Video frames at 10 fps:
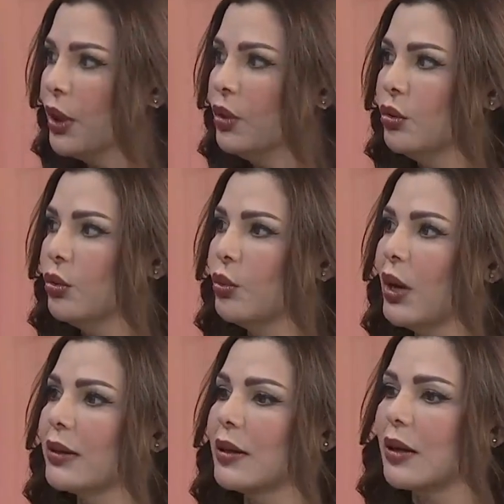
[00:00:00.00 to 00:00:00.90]
انه
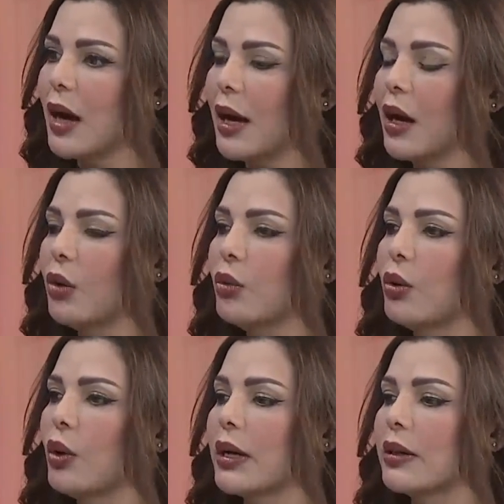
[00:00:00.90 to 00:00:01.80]
وقت الراحه
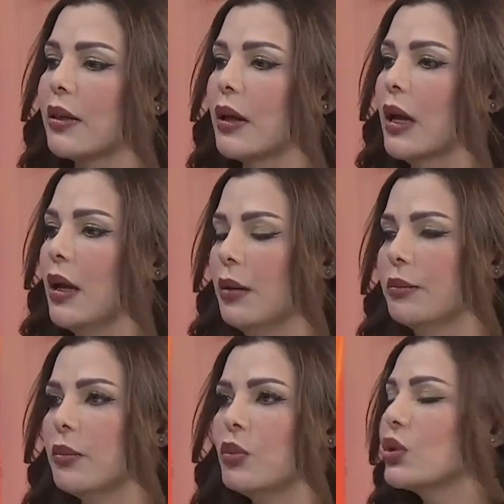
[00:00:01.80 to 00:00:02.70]
هو وقت
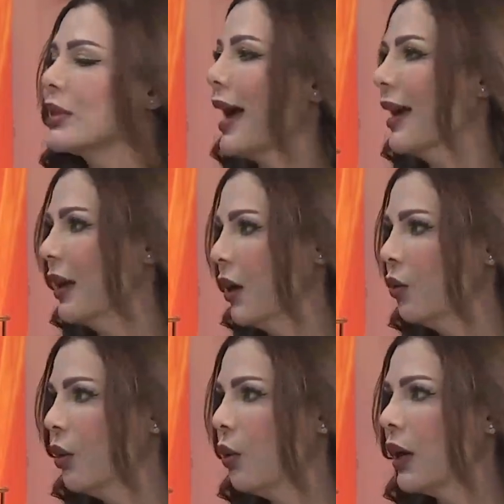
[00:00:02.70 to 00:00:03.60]
مو صحيح
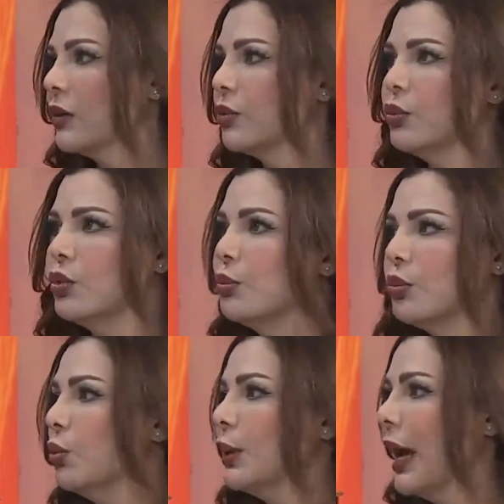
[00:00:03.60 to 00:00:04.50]
هو وقت مو
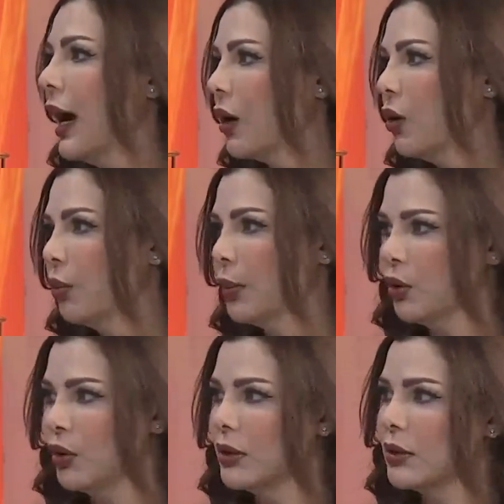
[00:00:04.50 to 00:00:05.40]
مو من حقهم
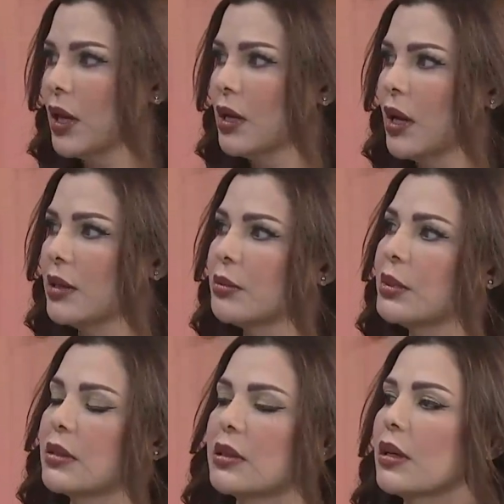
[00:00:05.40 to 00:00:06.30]
انه الانسان لازم
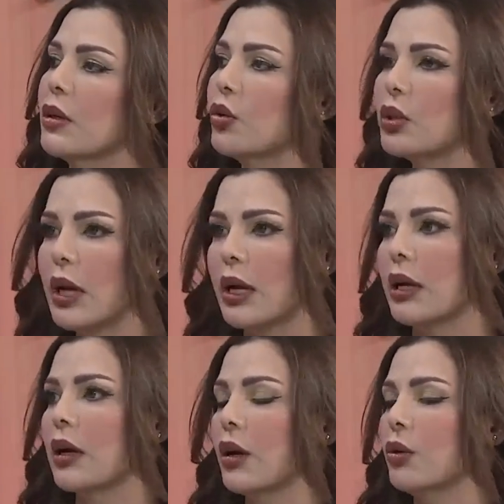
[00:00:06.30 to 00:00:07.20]
يستغل كل
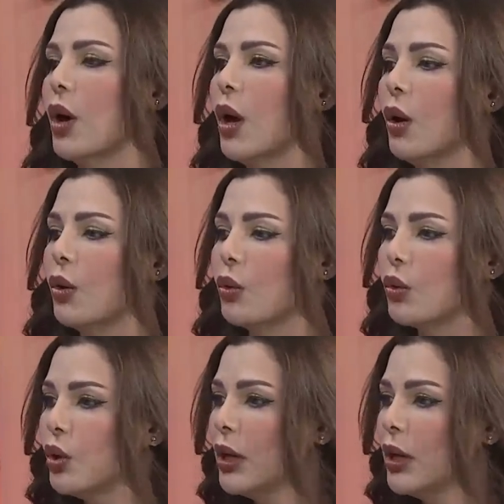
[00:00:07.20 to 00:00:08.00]
دقيقه وكل